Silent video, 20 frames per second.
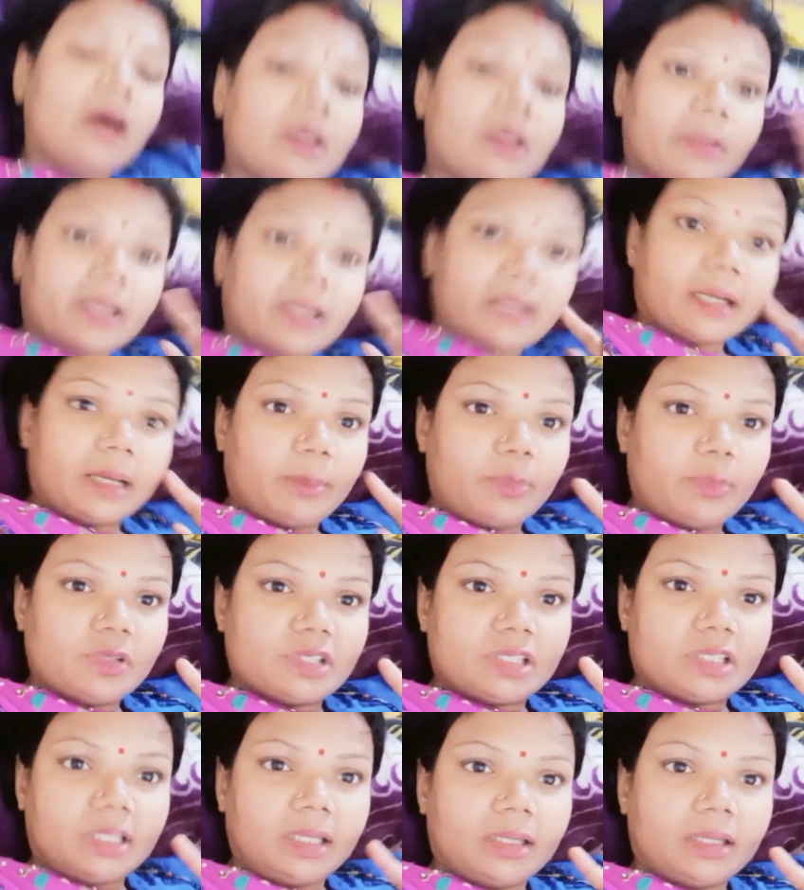और मैं कब
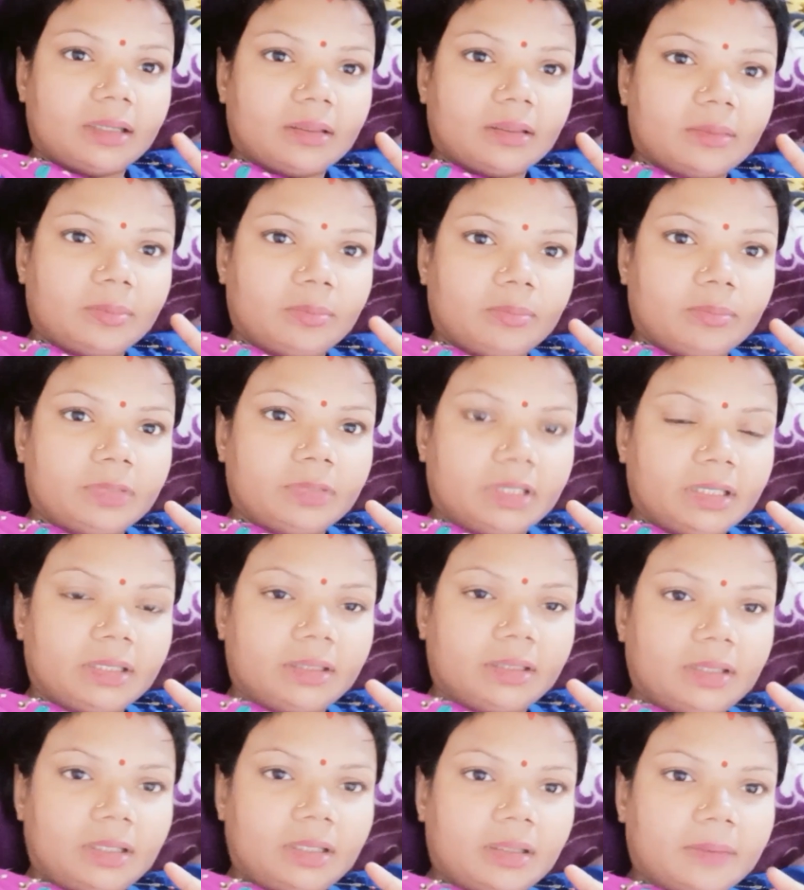से
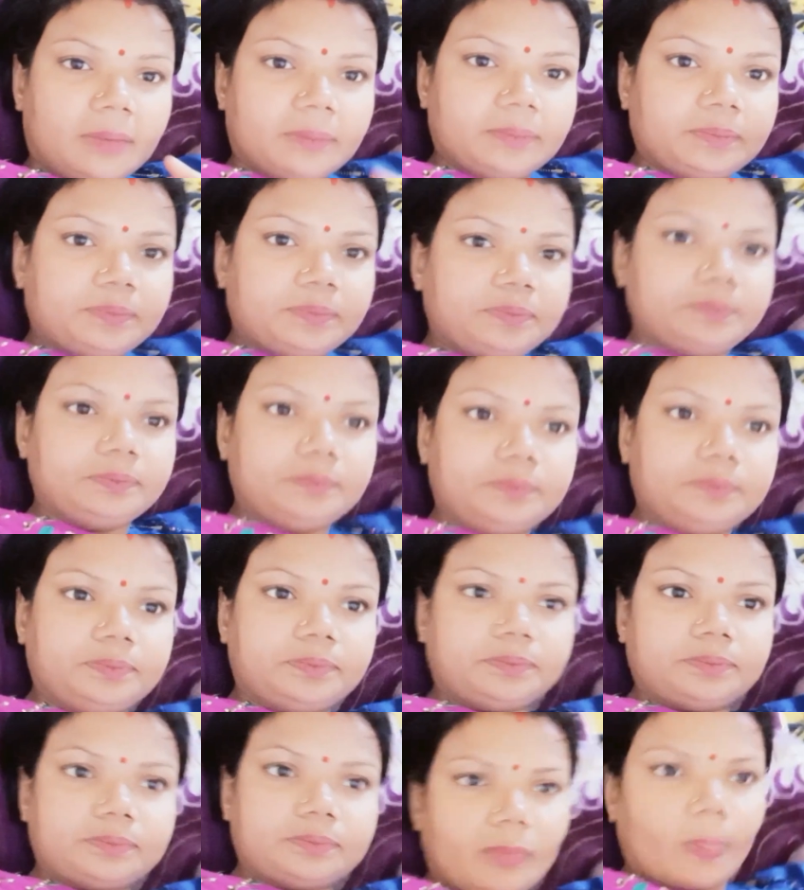ठीक है
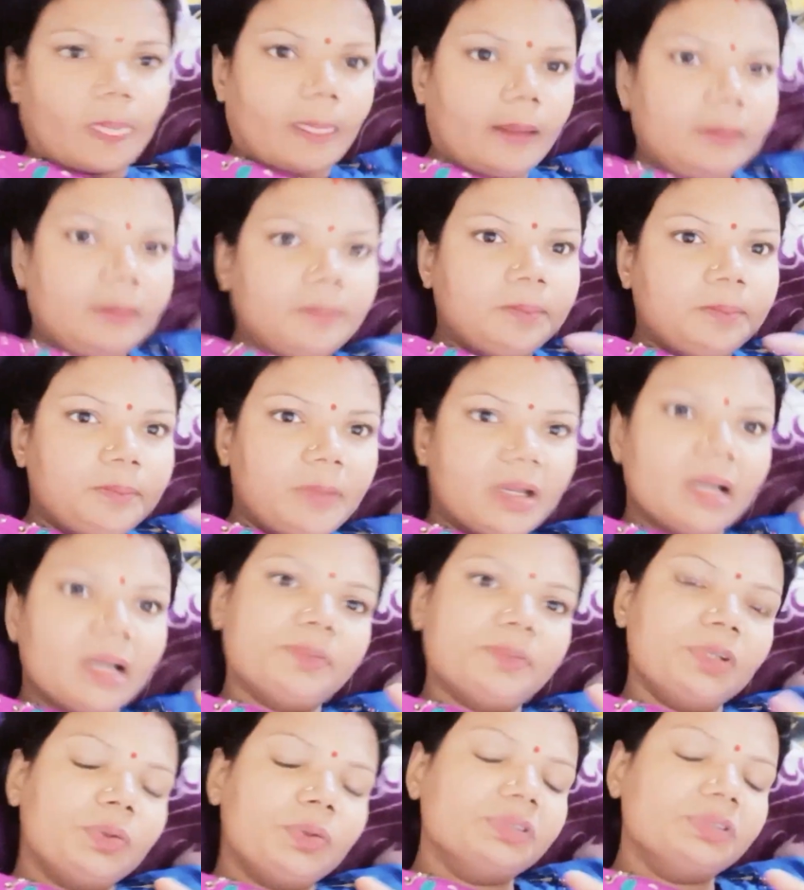मैं कब
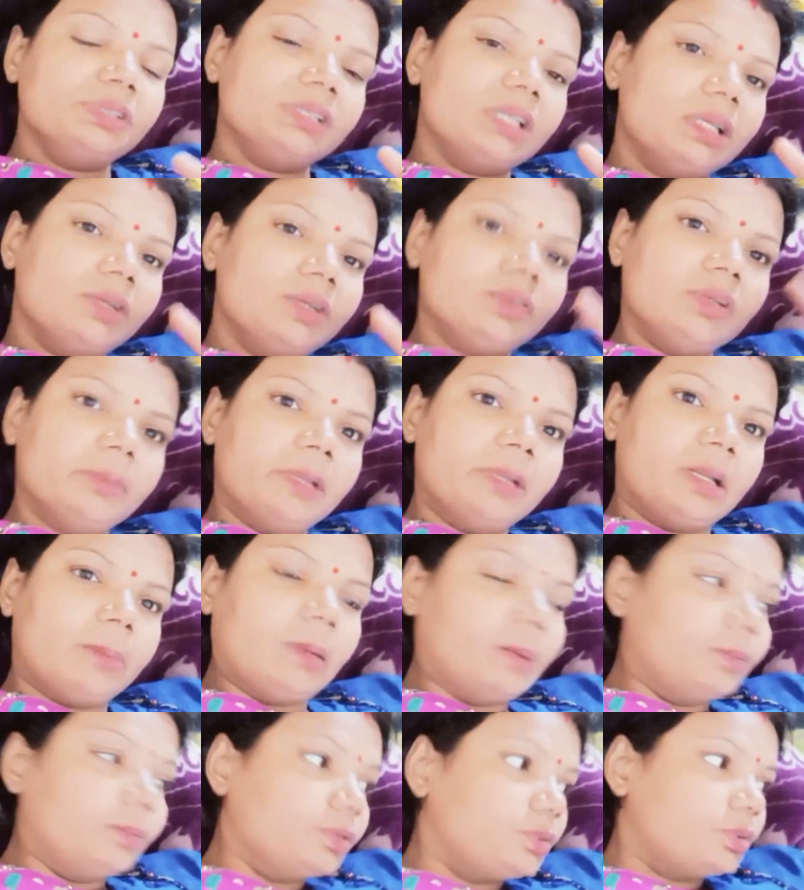से कोशिश कर रही हूँ कि मेरा
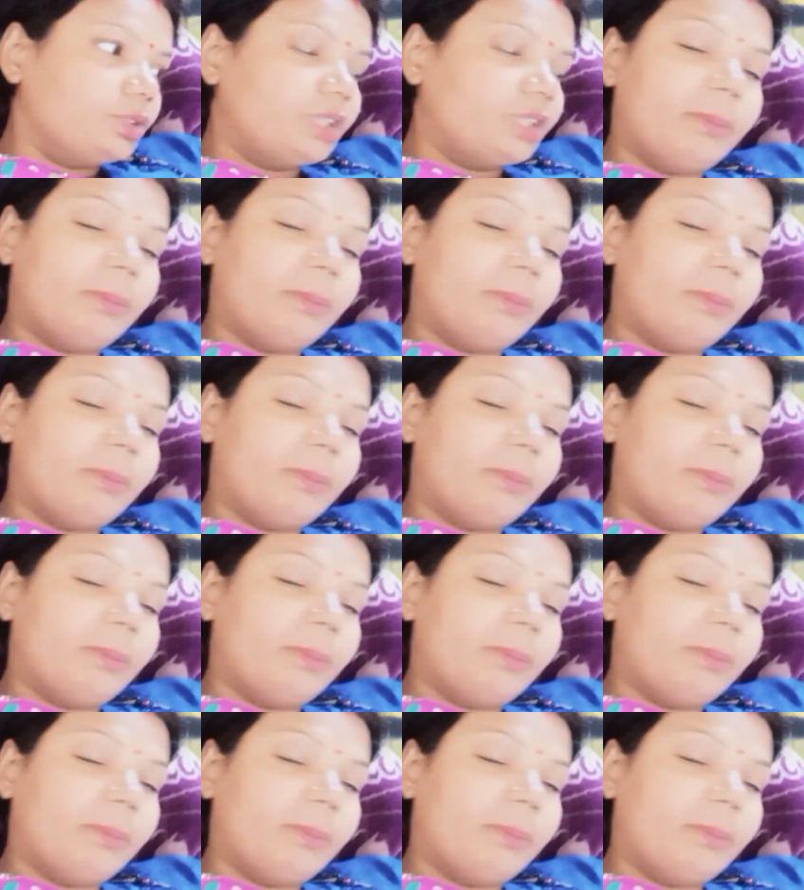बाबू सो जाए